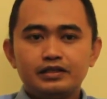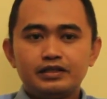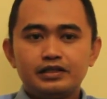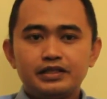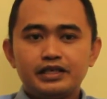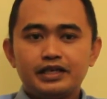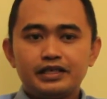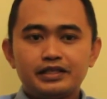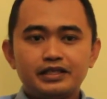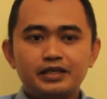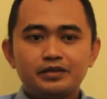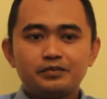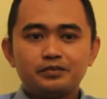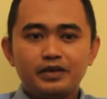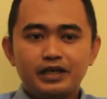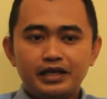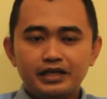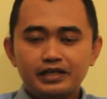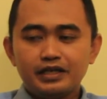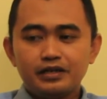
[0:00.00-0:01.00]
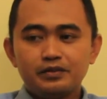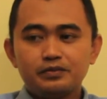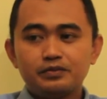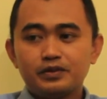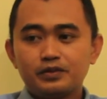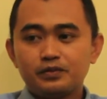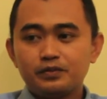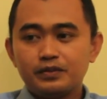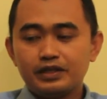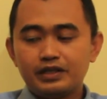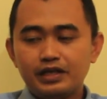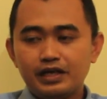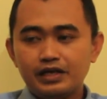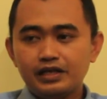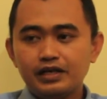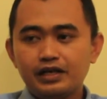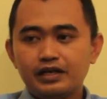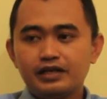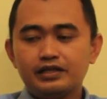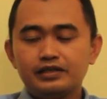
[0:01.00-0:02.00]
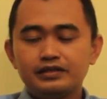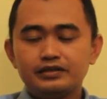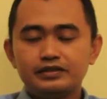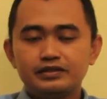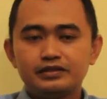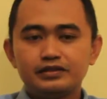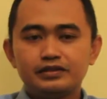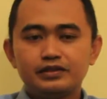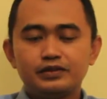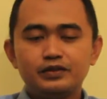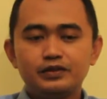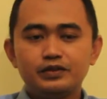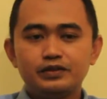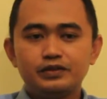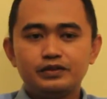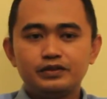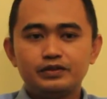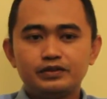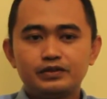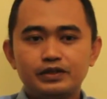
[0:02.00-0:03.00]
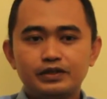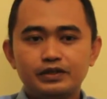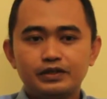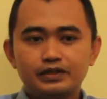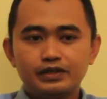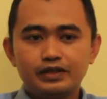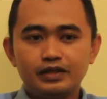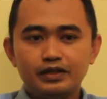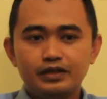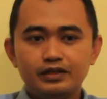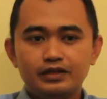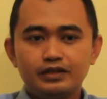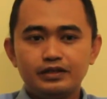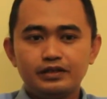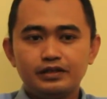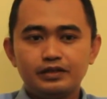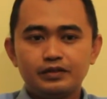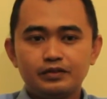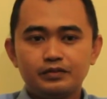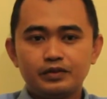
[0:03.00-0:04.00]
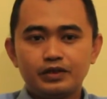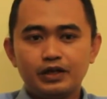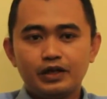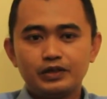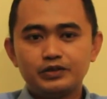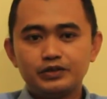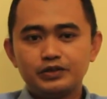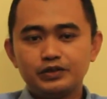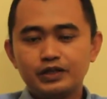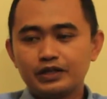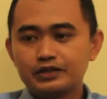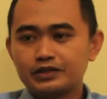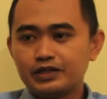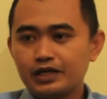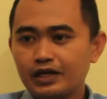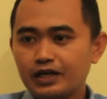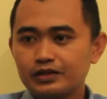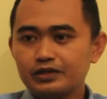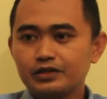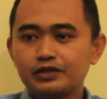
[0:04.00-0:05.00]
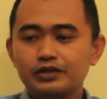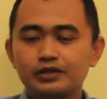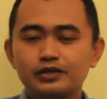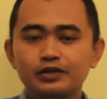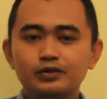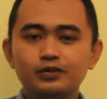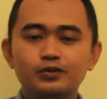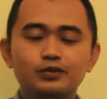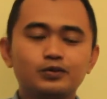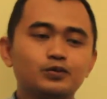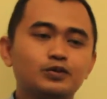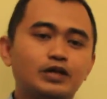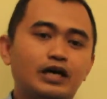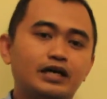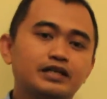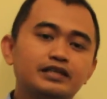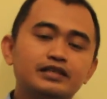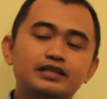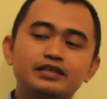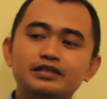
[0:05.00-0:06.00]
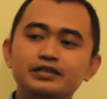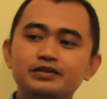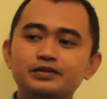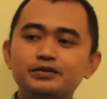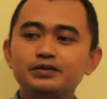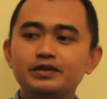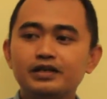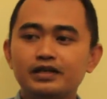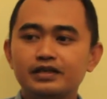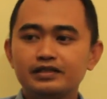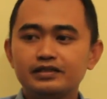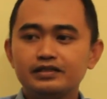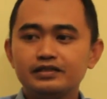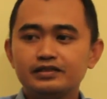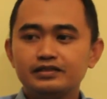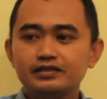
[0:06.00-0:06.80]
niat yang baik dalam rumah tangga. Jadi sehingga gaji yang sangat tinggi tuntutannya tinggi juga.